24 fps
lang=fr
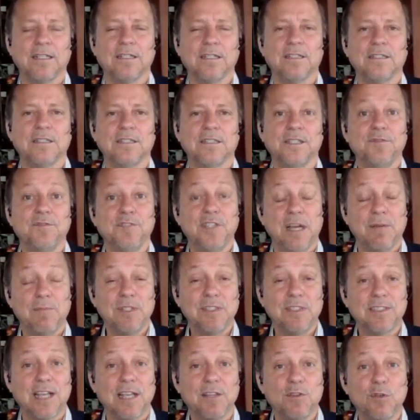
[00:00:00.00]
Et,
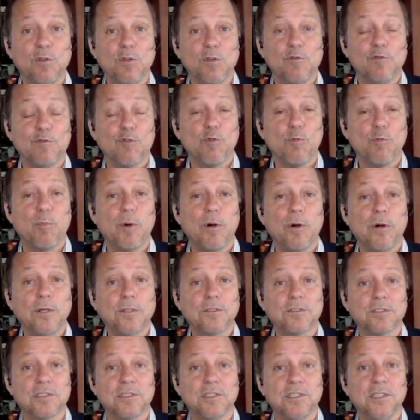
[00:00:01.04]
évidemment, ça ne vaut
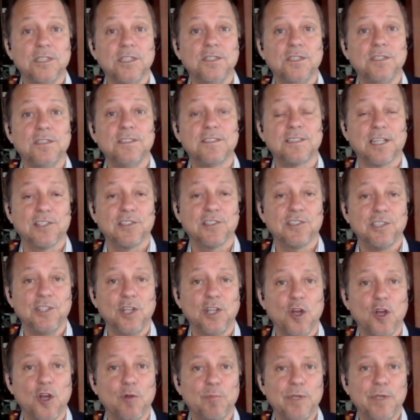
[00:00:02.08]
pas s'il s'agit
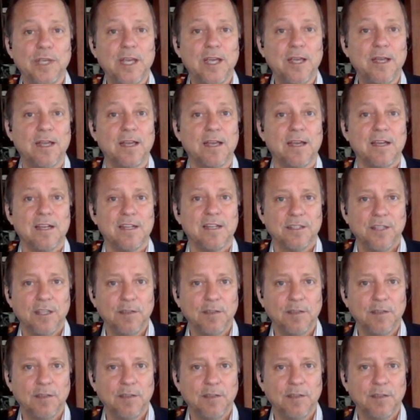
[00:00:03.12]
d'un bien